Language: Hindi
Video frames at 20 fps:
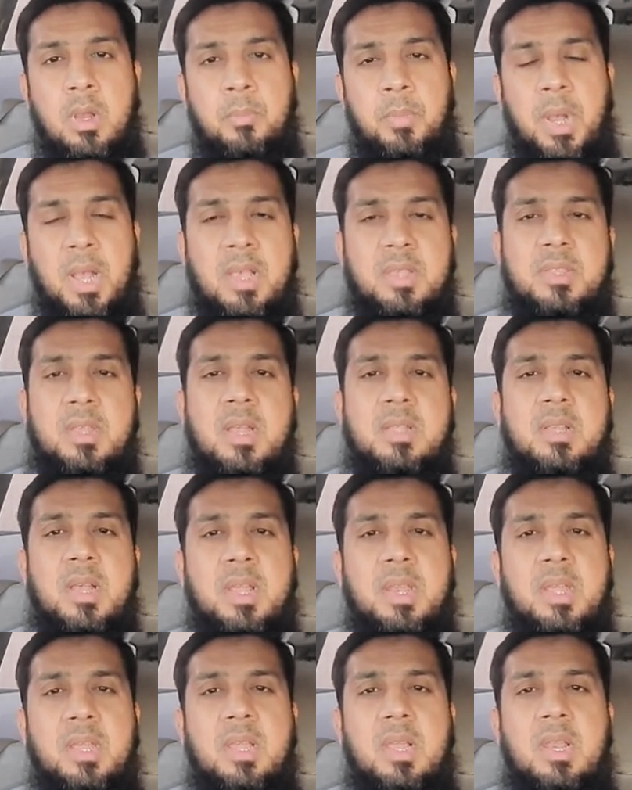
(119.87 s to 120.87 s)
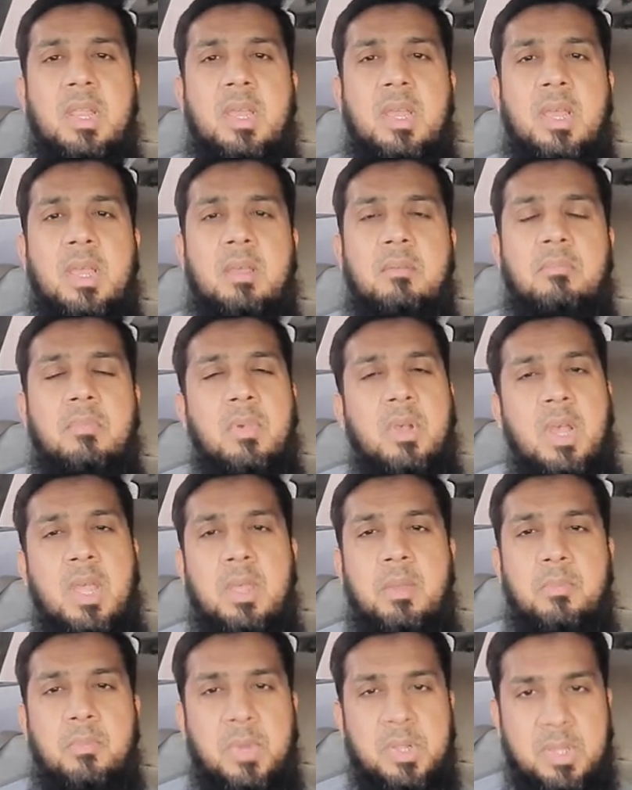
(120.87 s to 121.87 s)
पाकिस्तान जाने के लिए
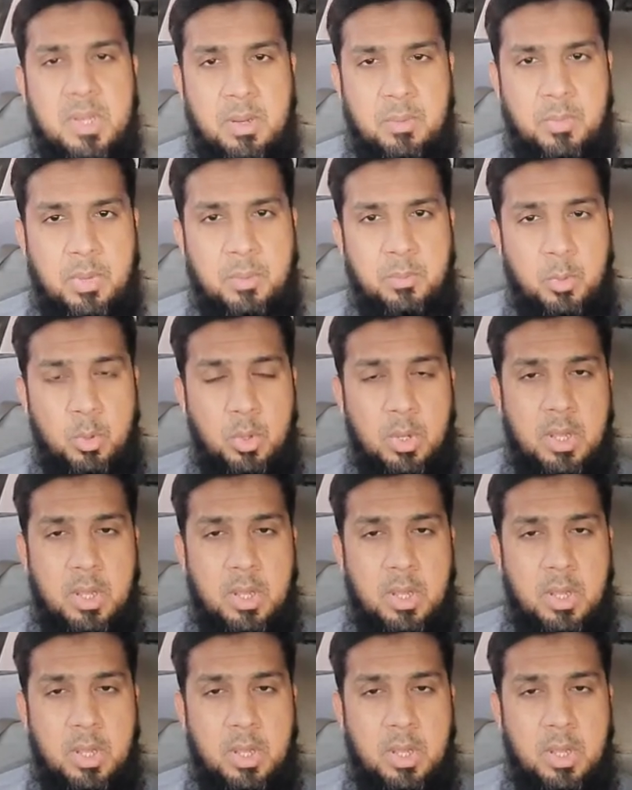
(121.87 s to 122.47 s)
कहीं मतलब हमको